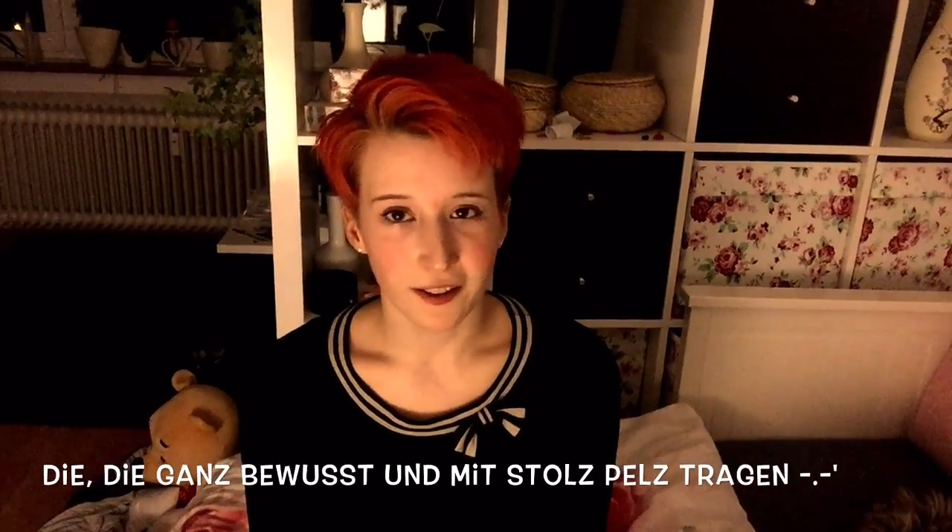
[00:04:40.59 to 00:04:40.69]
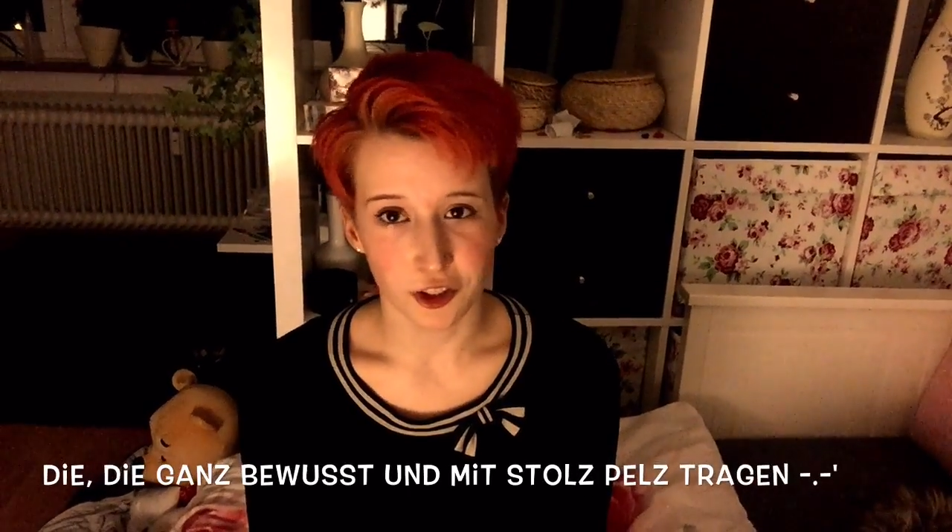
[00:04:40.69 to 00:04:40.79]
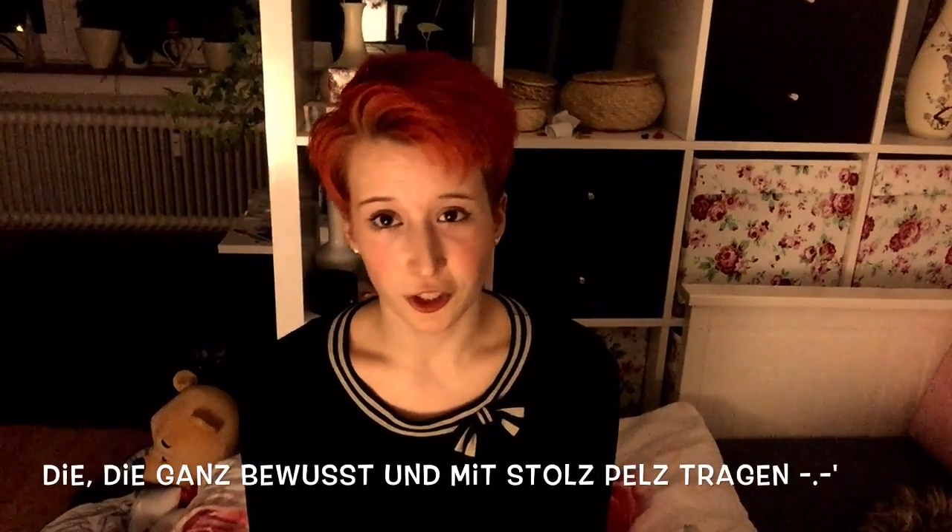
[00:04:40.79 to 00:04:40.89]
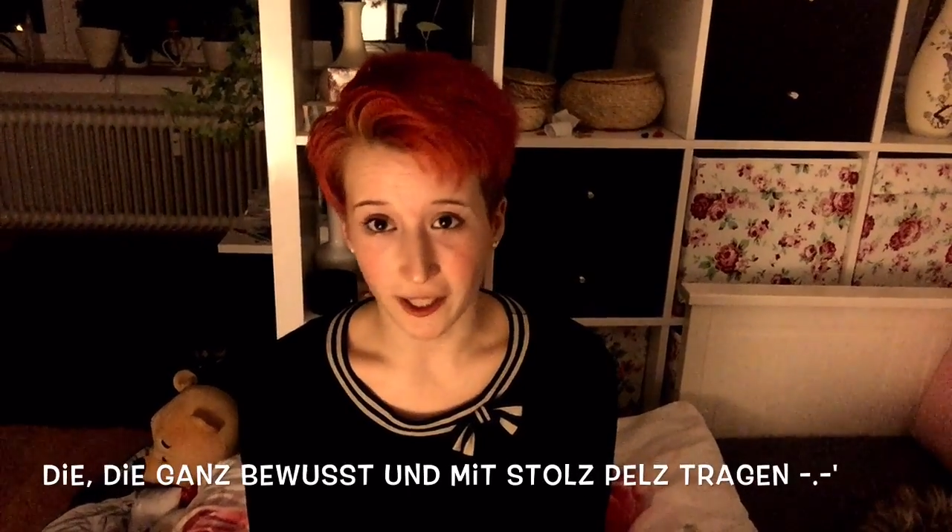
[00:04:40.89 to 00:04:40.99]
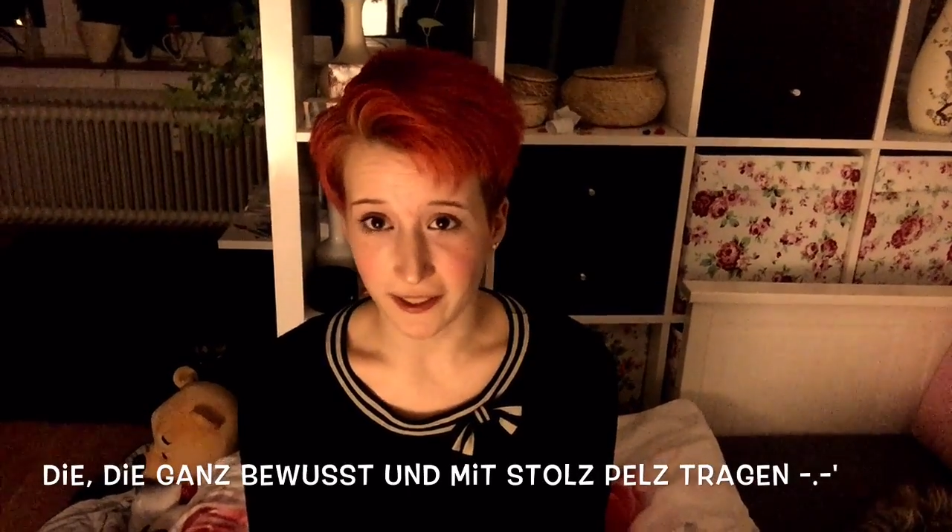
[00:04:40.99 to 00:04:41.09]

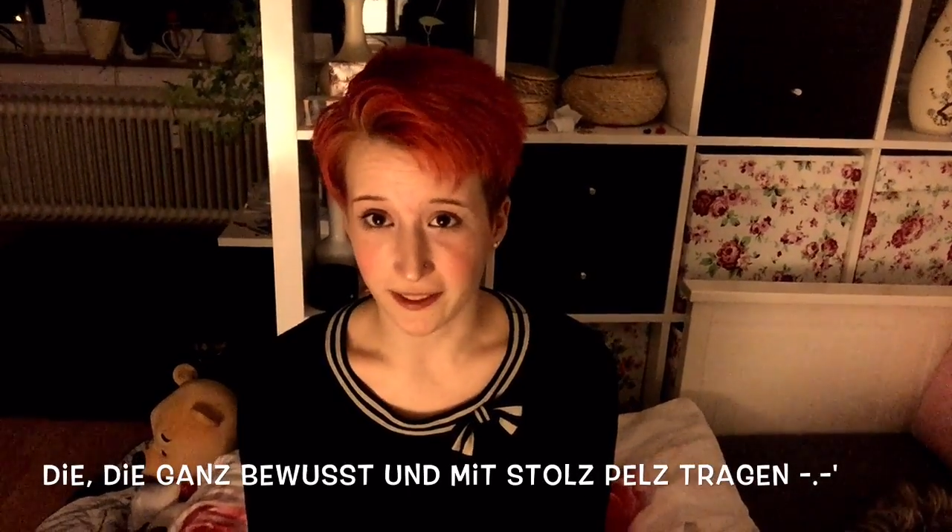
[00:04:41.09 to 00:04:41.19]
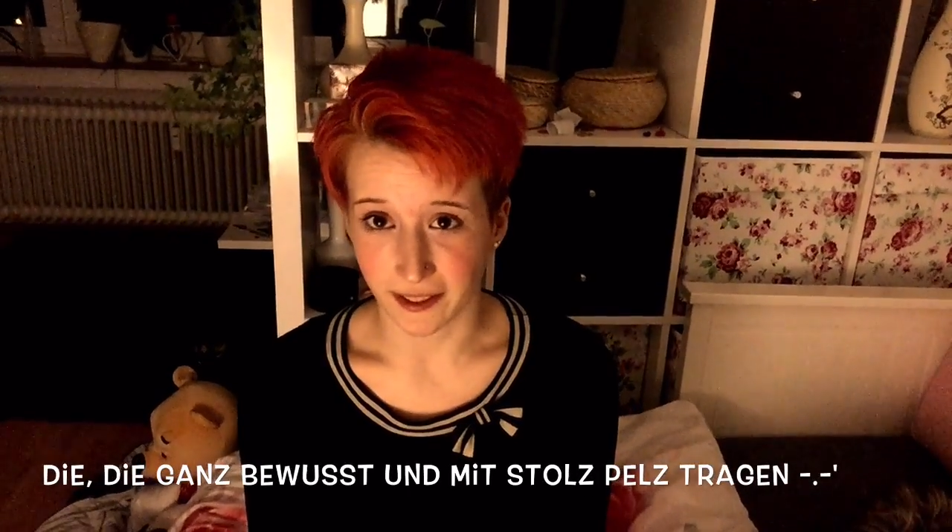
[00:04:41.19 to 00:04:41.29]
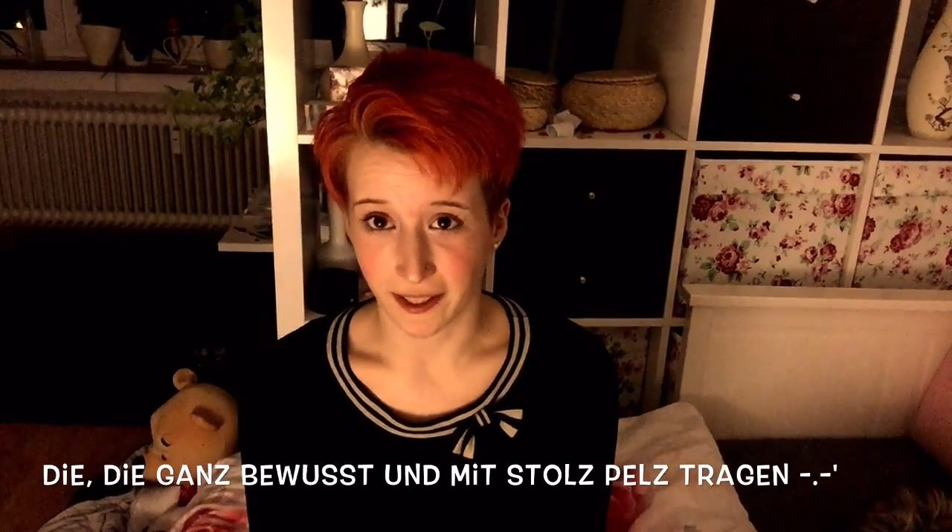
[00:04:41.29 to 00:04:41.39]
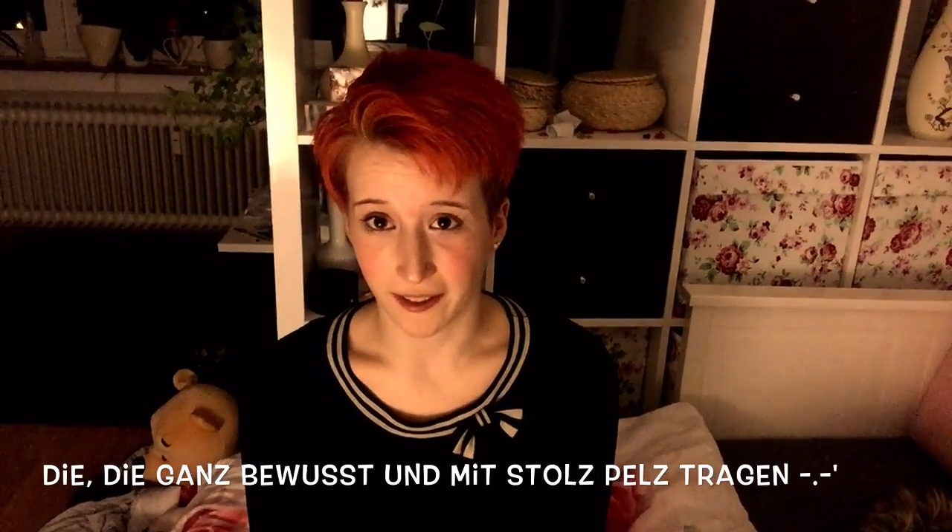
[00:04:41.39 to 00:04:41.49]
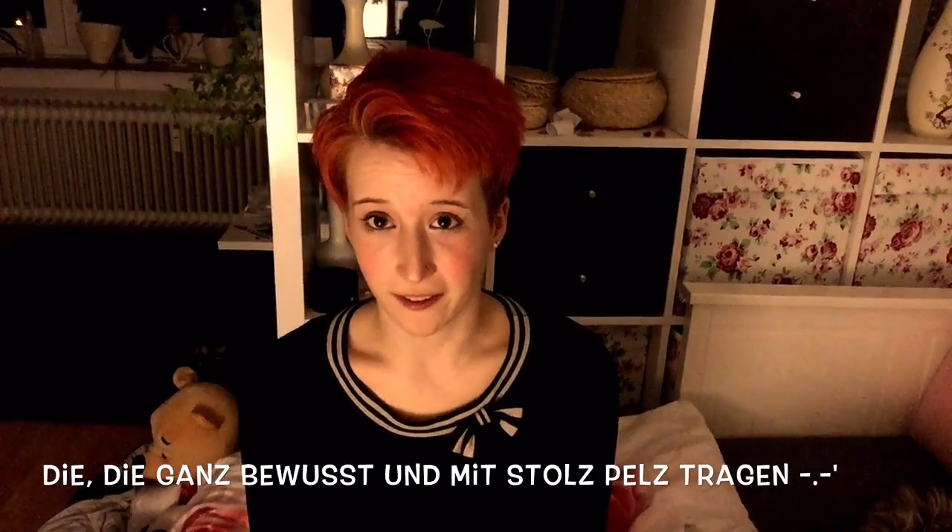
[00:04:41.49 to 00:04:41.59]

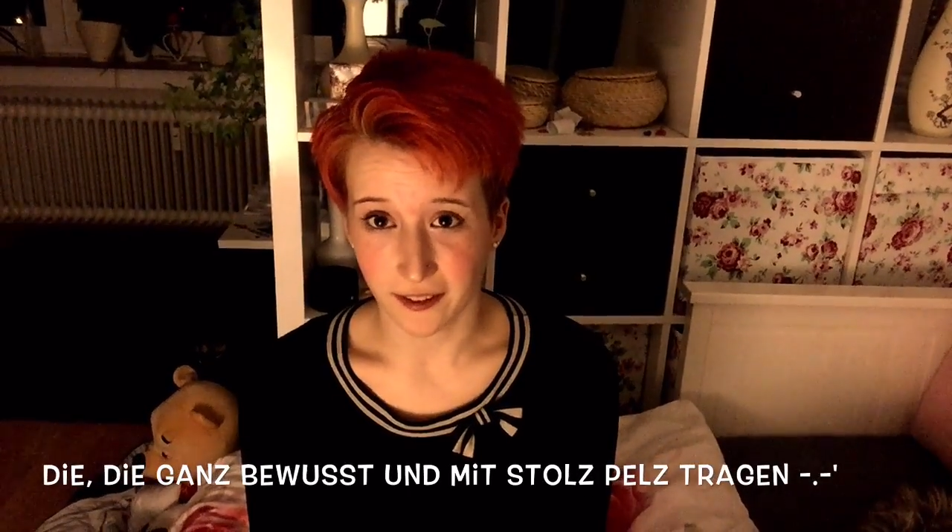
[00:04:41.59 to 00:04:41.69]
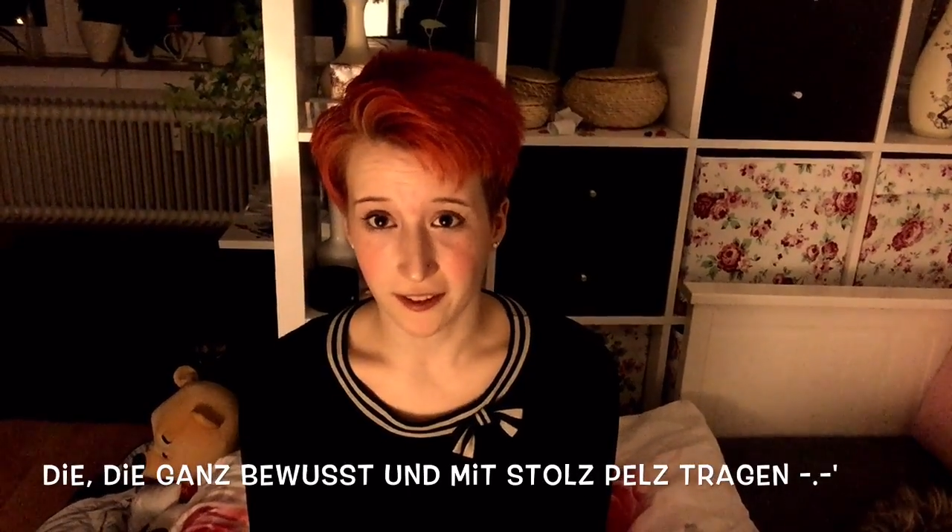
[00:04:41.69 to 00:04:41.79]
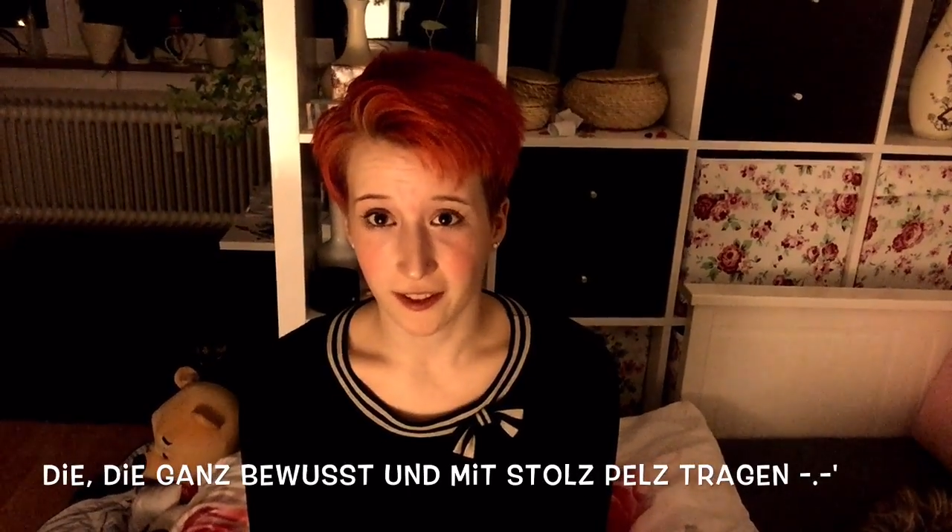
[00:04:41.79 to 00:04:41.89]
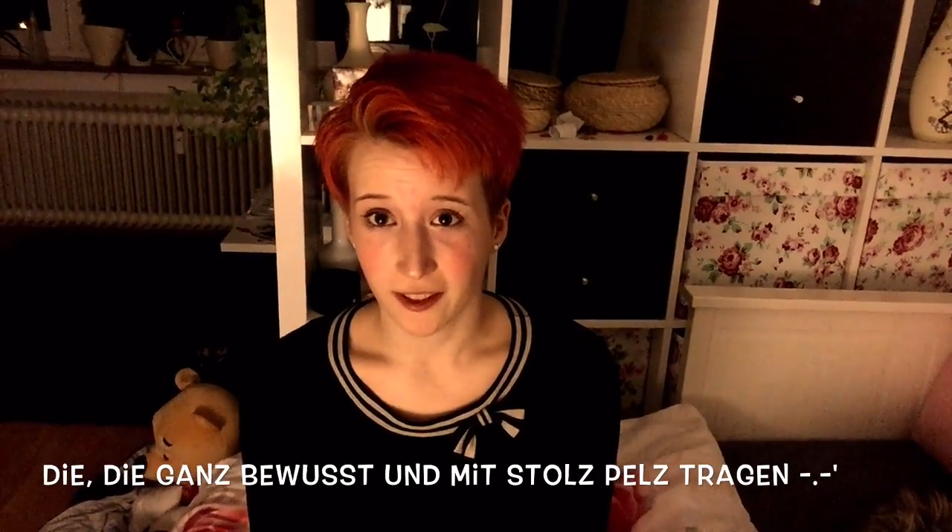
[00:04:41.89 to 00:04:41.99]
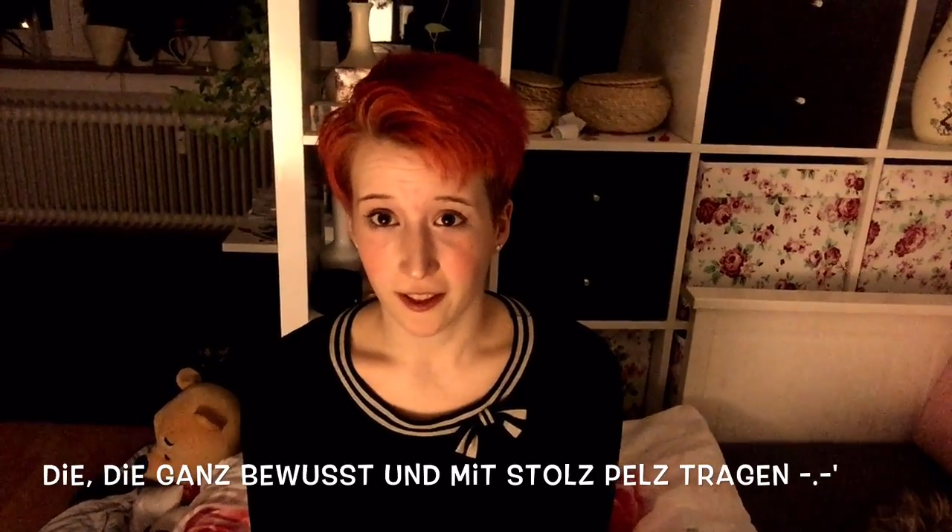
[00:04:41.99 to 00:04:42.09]
scheißegal ist.